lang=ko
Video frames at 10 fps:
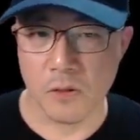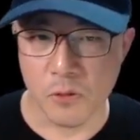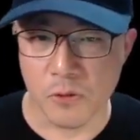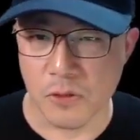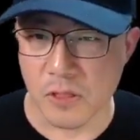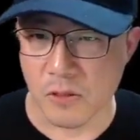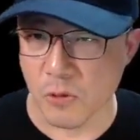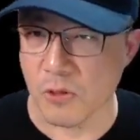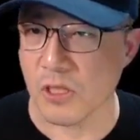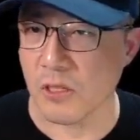이런 식
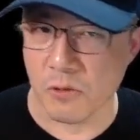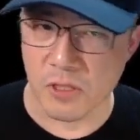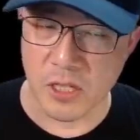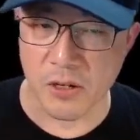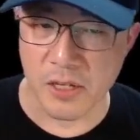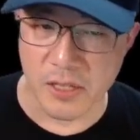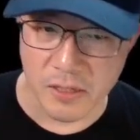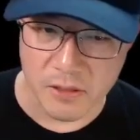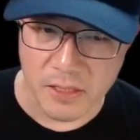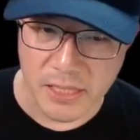이런 식으로 제어가 되
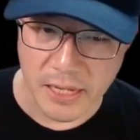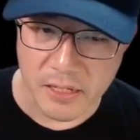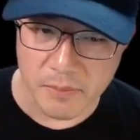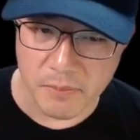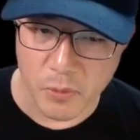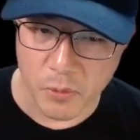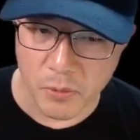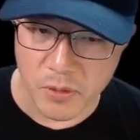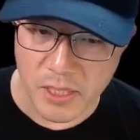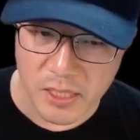있는 거지 나름
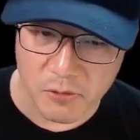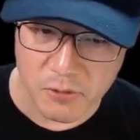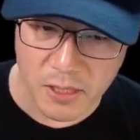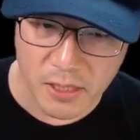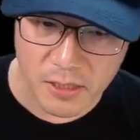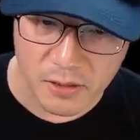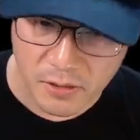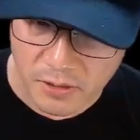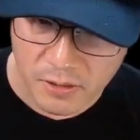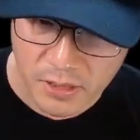뭐 자질구레한 아이디어
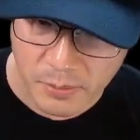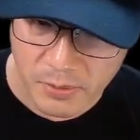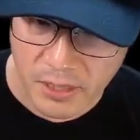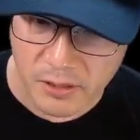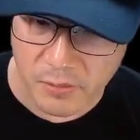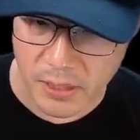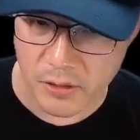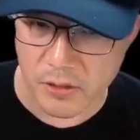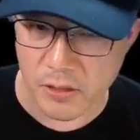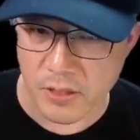음, 재밌는 아이디어 많이
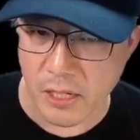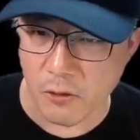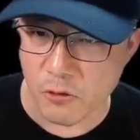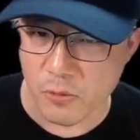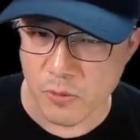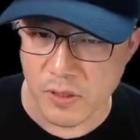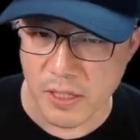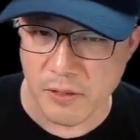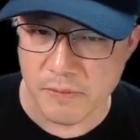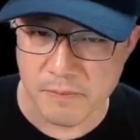넣었어요 딴 것도 좀
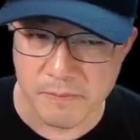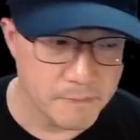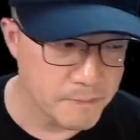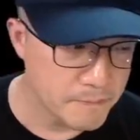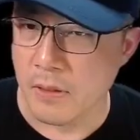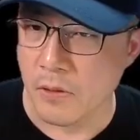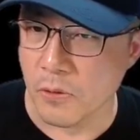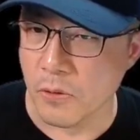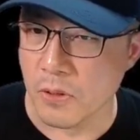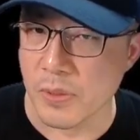볼게요
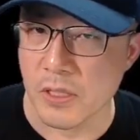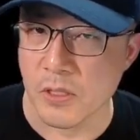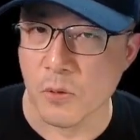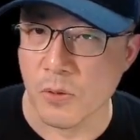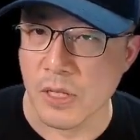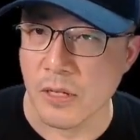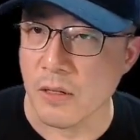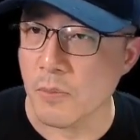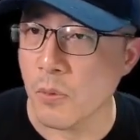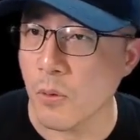요런 이번 이런
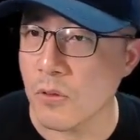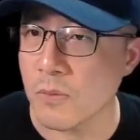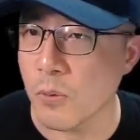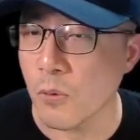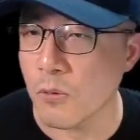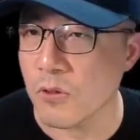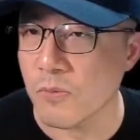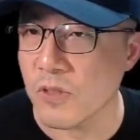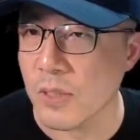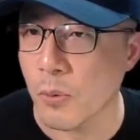거네요 포그 어, 포그 좀
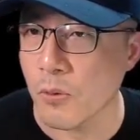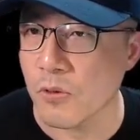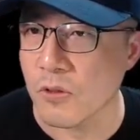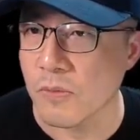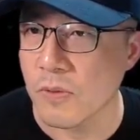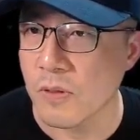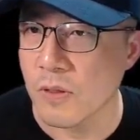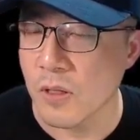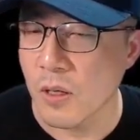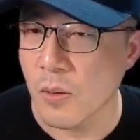끄자 포그
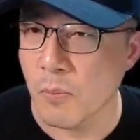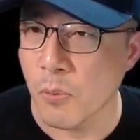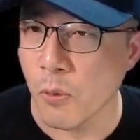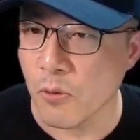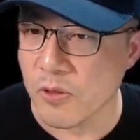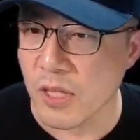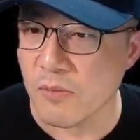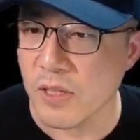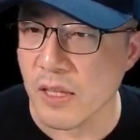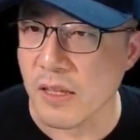좀 포그
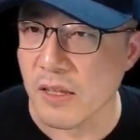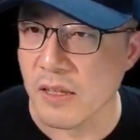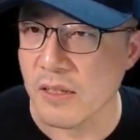때문에